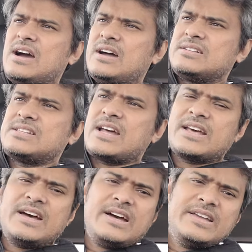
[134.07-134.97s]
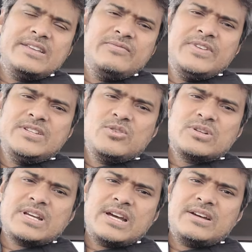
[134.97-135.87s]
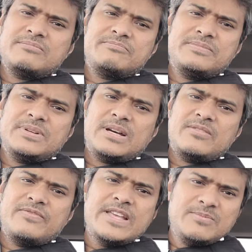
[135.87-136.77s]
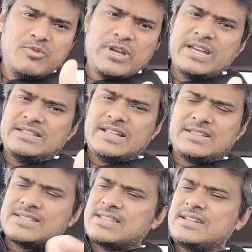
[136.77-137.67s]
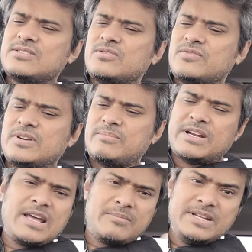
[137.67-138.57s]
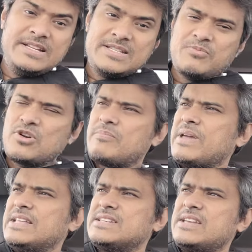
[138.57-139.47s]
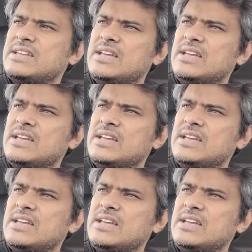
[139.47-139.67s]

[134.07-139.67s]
আর যারা এই ভিডিওটা ফেসবুকে দেখতেছেন তো মানে আমার ইংলিশ পুরো পেজে